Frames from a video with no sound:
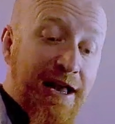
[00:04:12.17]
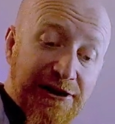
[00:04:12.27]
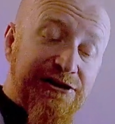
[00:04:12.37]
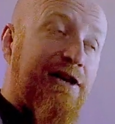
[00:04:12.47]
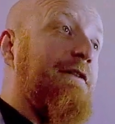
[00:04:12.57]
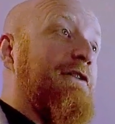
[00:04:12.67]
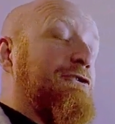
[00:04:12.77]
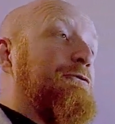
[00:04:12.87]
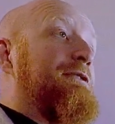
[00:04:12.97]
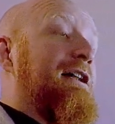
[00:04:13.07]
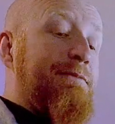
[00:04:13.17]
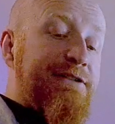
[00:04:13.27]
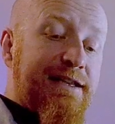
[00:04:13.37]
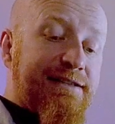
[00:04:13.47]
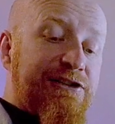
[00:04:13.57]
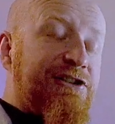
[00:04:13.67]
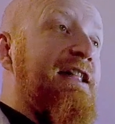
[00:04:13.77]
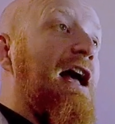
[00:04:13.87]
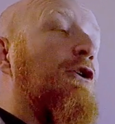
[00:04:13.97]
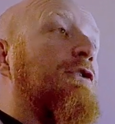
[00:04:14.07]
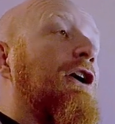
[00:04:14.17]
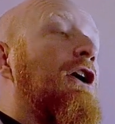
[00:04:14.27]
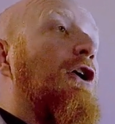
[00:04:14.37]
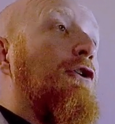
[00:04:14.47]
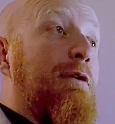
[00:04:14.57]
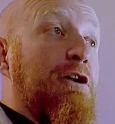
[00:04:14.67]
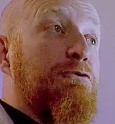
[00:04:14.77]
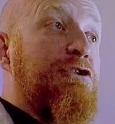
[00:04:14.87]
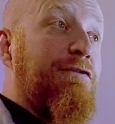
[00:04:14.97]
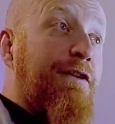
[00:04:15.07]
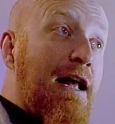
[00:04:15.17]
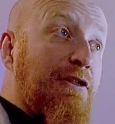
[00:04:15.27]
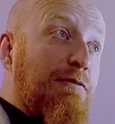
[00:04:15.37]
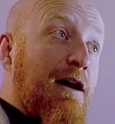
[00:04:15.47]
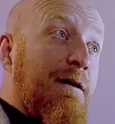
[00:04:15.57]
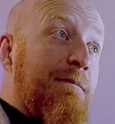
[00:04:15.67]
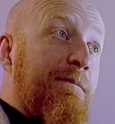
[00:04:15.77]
Ciekawe, że tu psalmista zaczyna od obrazu światła,